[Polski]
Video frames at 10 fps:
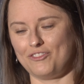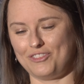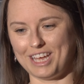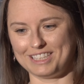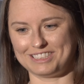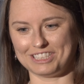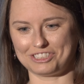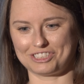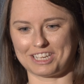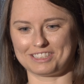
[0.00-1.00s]

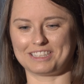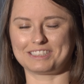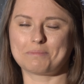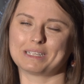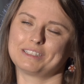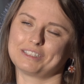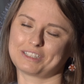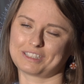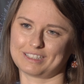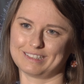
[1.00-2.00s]
wiedzieć na, na temat
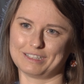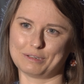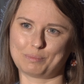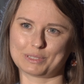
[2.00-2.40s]
tych e,